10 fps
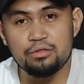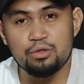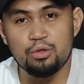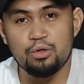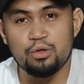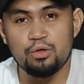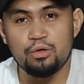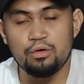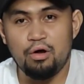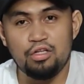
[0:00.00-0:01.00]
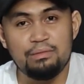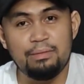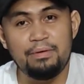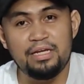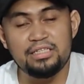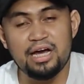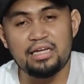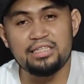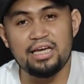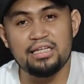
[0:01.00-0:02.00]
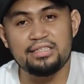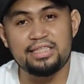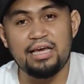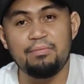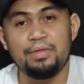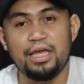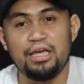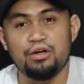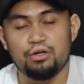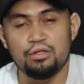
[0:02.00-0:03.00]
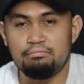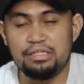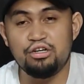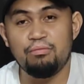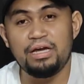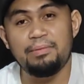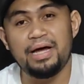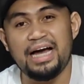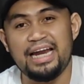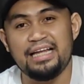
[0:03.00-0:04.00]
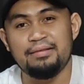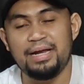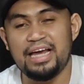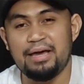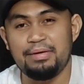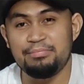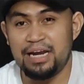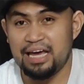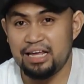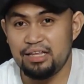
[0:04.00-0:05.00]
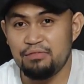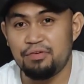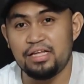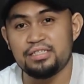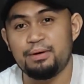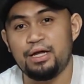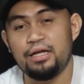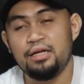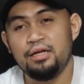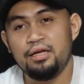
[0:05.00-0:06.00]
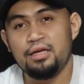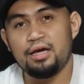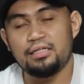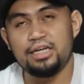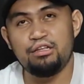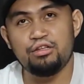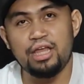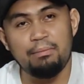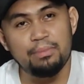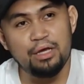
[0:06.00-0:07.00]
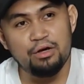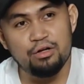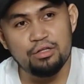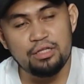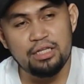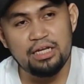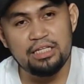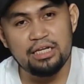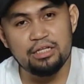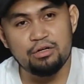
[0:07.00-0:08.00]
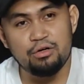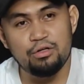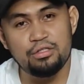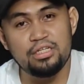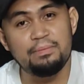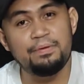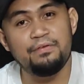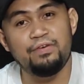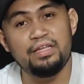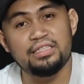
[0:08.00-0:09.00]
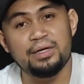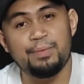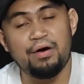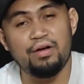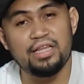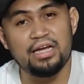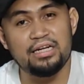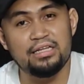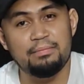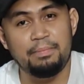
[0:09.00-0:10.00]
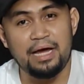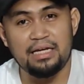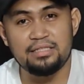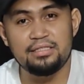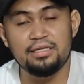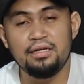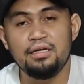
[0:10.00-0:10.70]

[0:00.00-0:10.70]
So, although mabilis siya kasi same day yon medyo may kamahalan. Malaki, medyo, malaki yung difference, di ba? Kasi nung time na yon tinignan ko yung shipping fee na sa mga 100 plus.